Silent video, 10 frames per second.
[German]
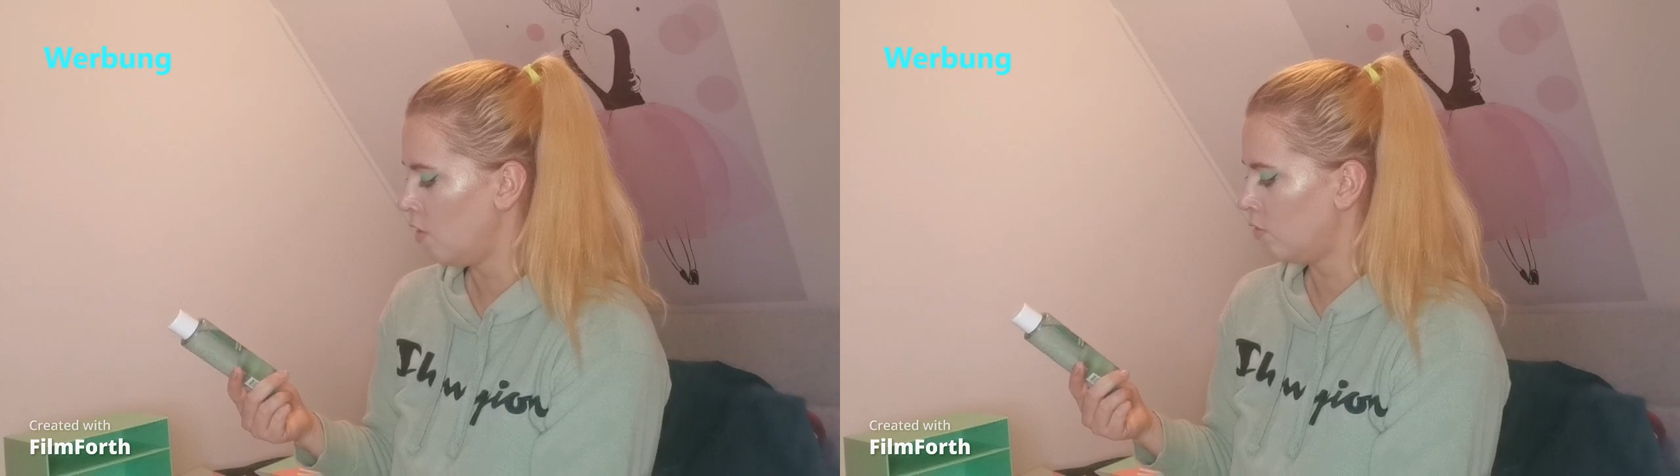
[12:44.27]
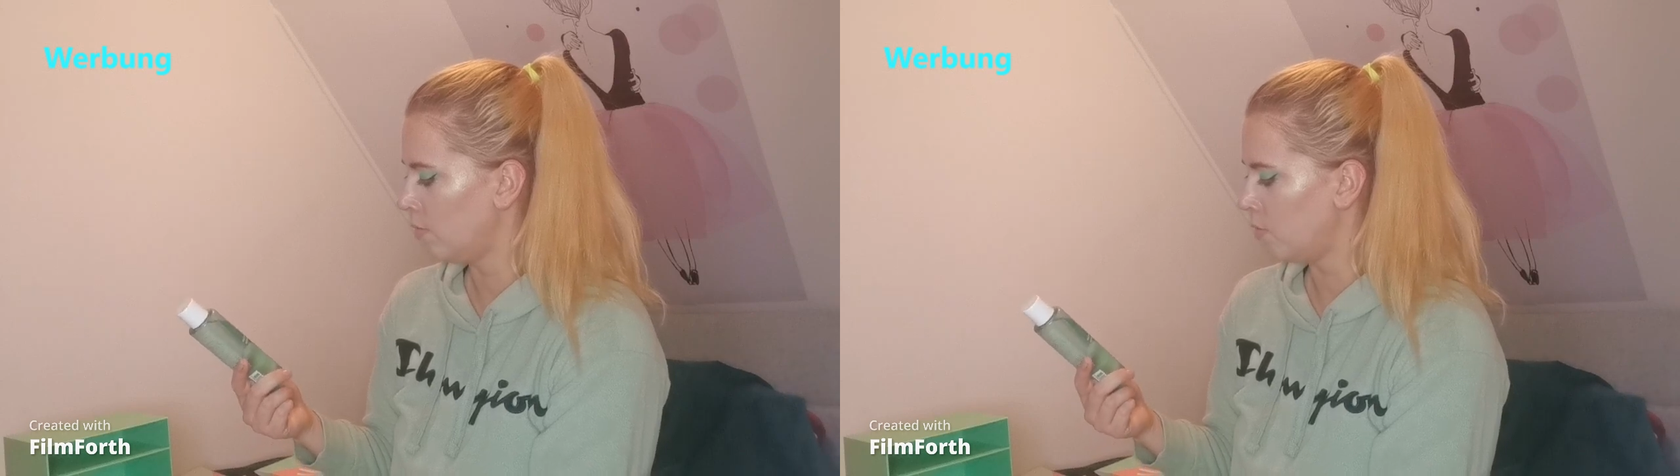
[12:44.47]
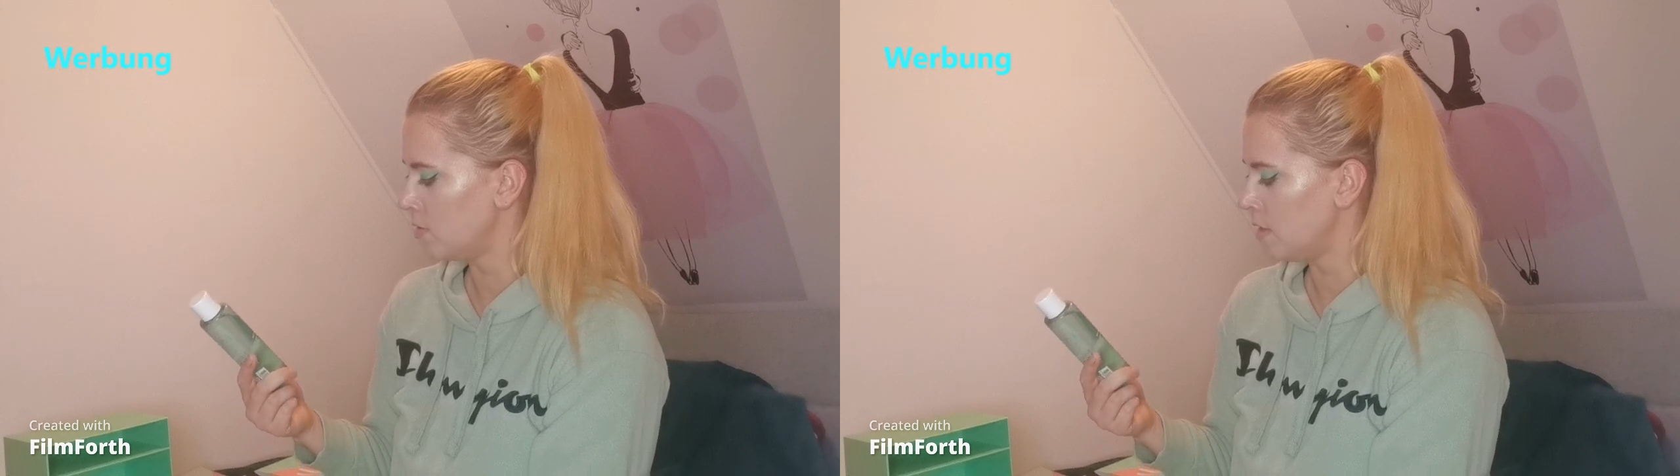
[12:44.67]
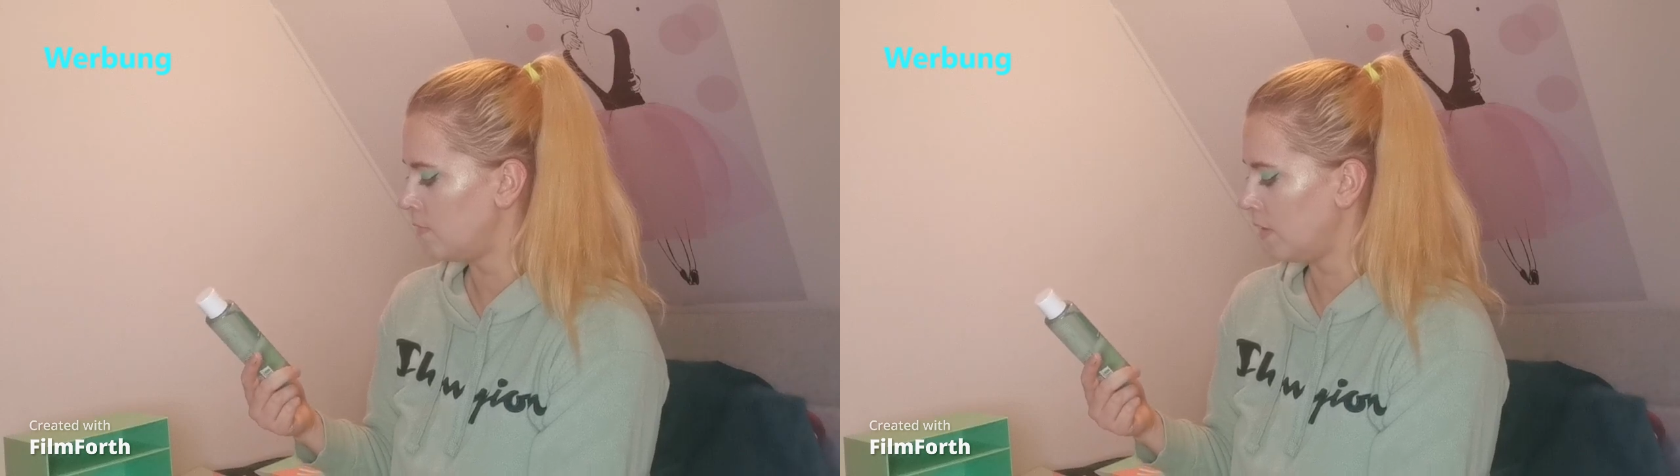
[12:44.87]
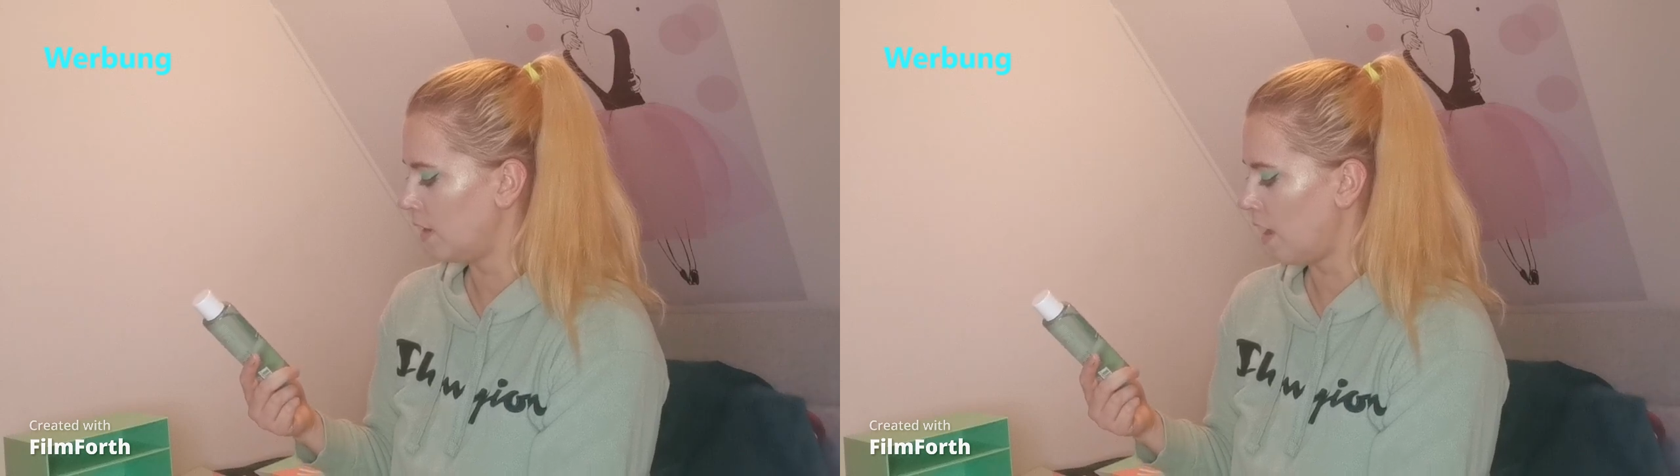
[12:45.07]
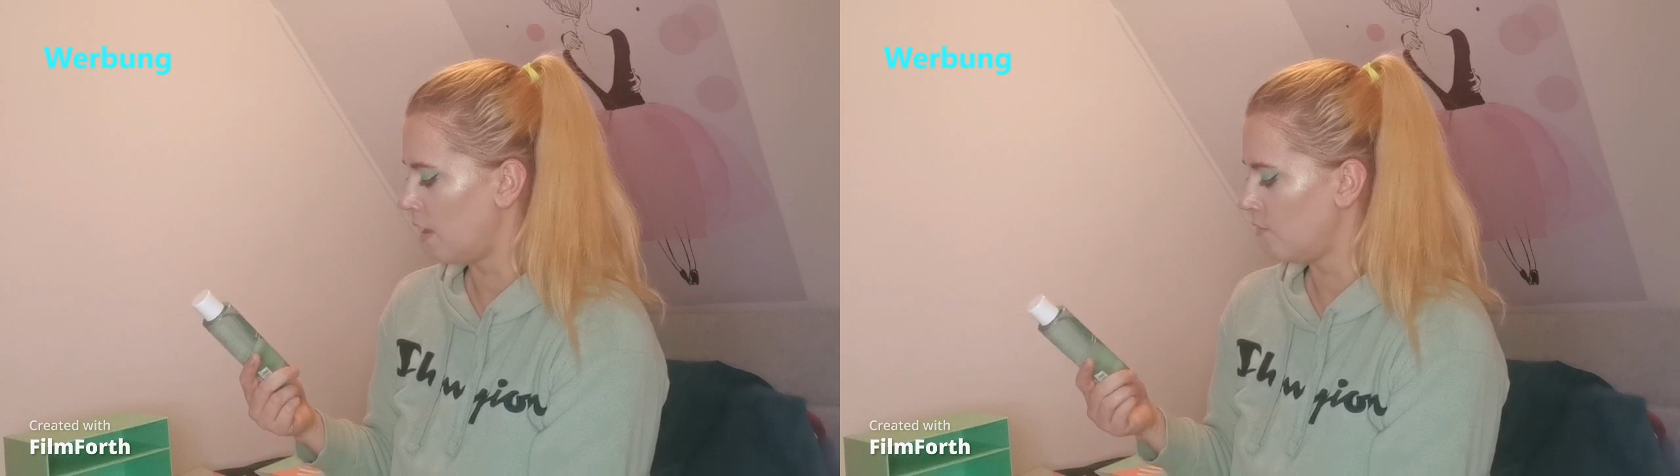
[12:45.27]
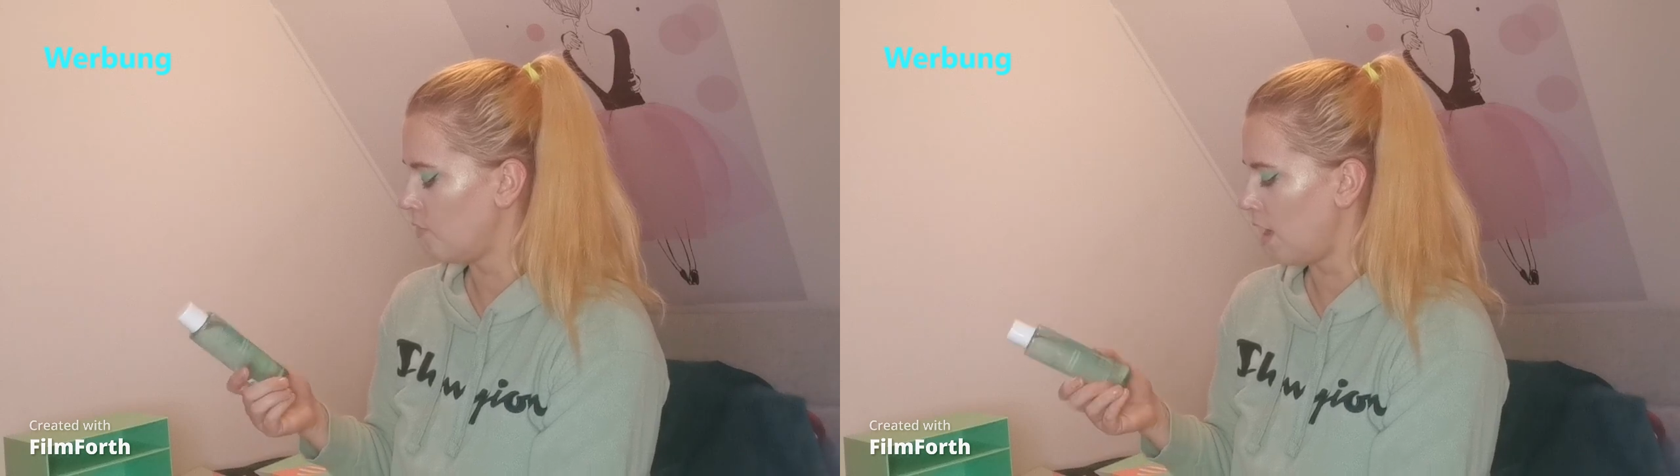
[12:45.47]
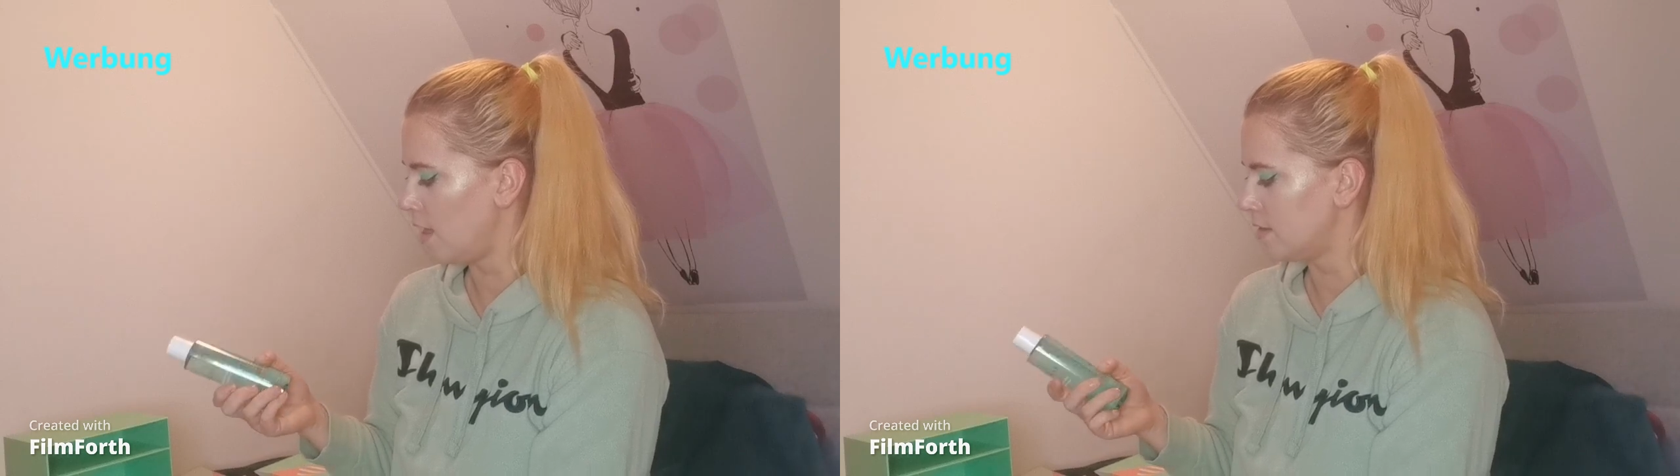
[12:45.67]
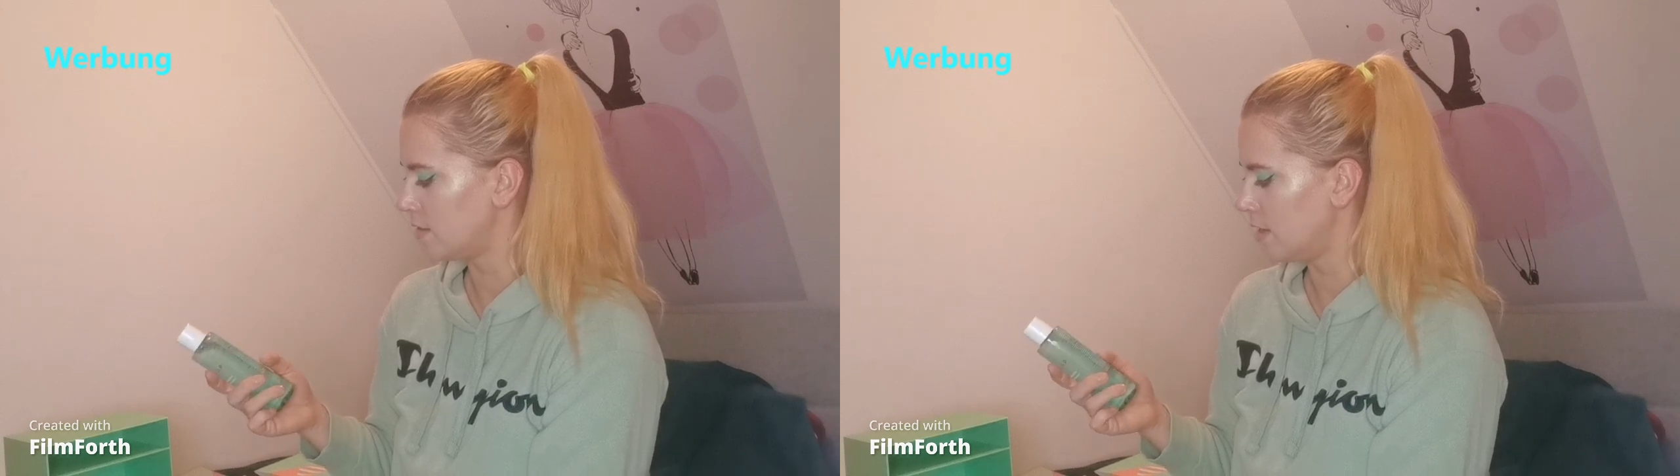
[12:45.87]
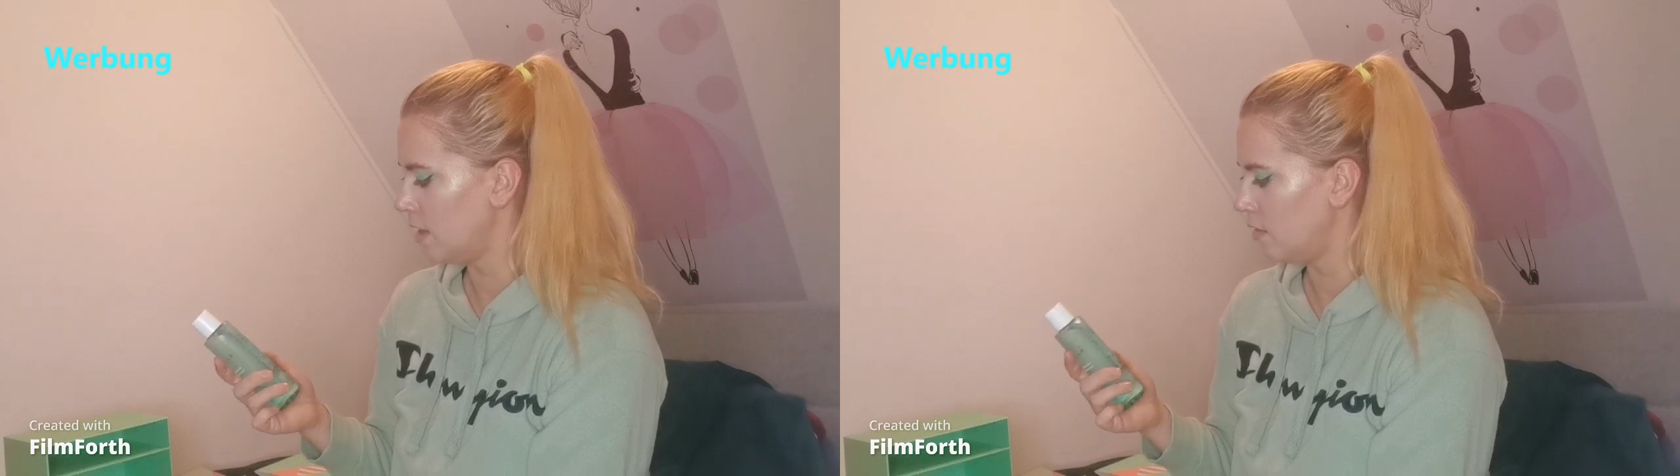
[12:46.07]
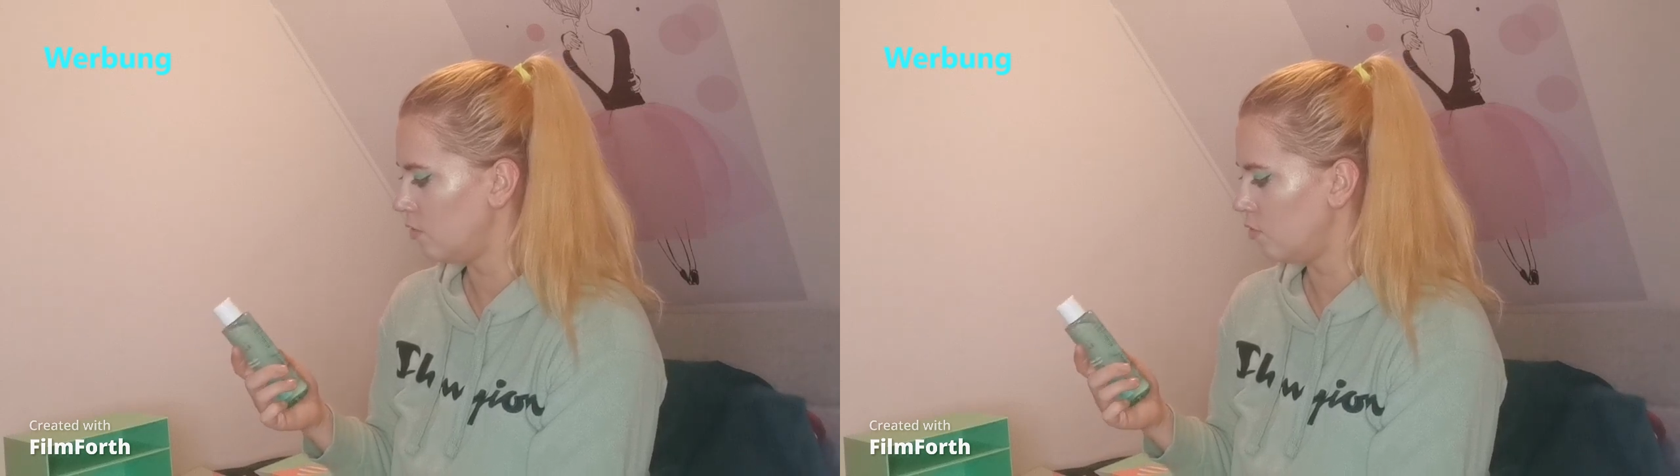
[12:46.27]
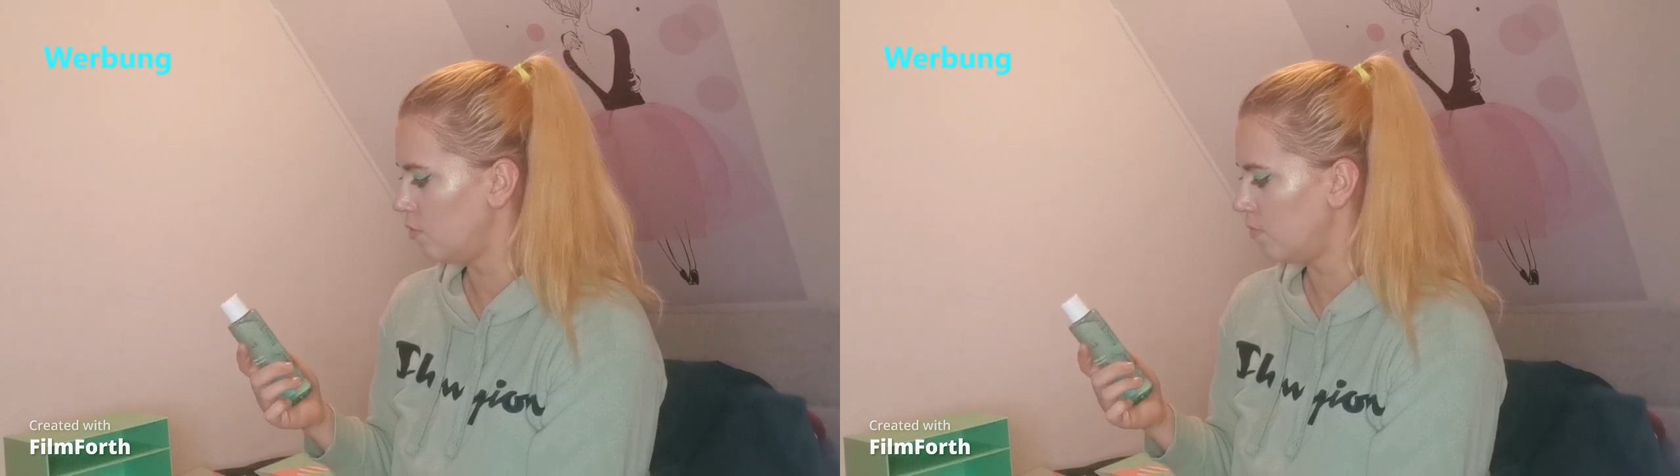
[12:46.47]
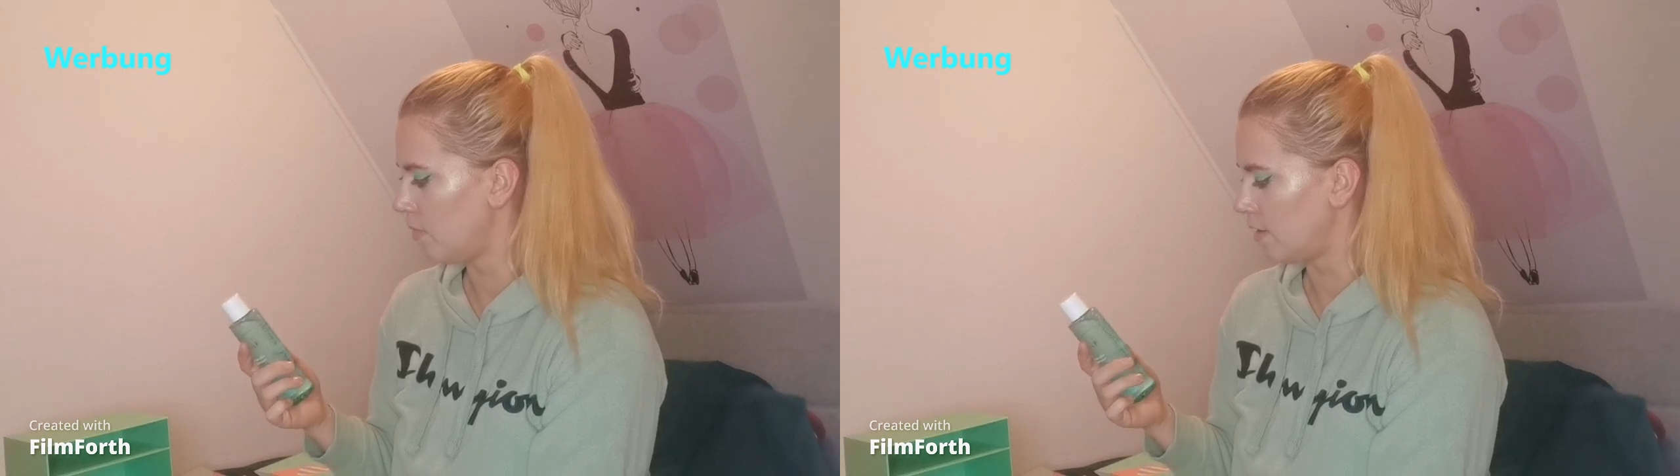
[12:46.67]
100% vegan für alle Skintypen,